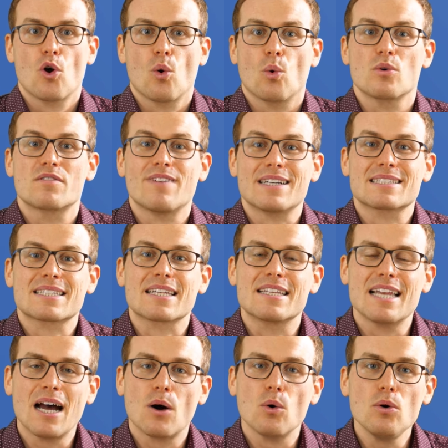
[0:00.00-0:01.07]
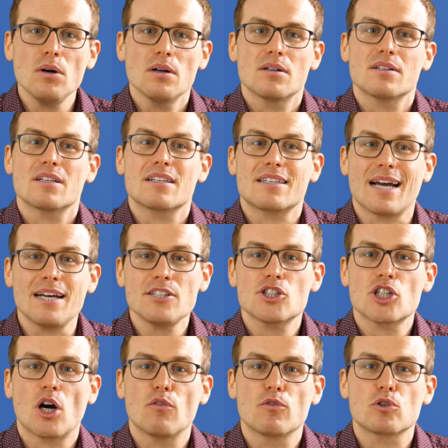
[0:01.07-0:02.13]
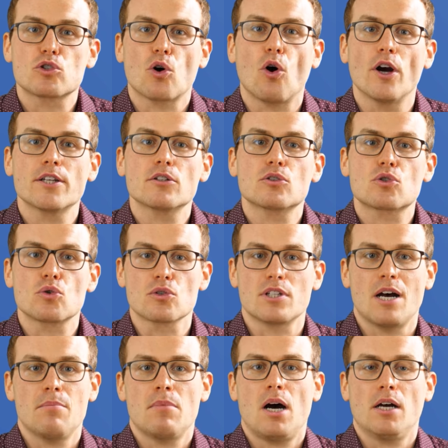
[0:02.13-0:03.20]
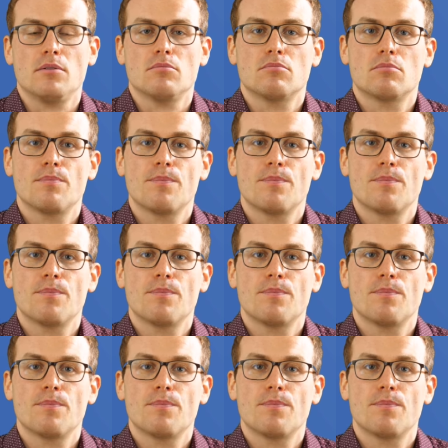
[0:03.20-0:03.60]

Und was genau, das schauen wir uns heute zusammen an.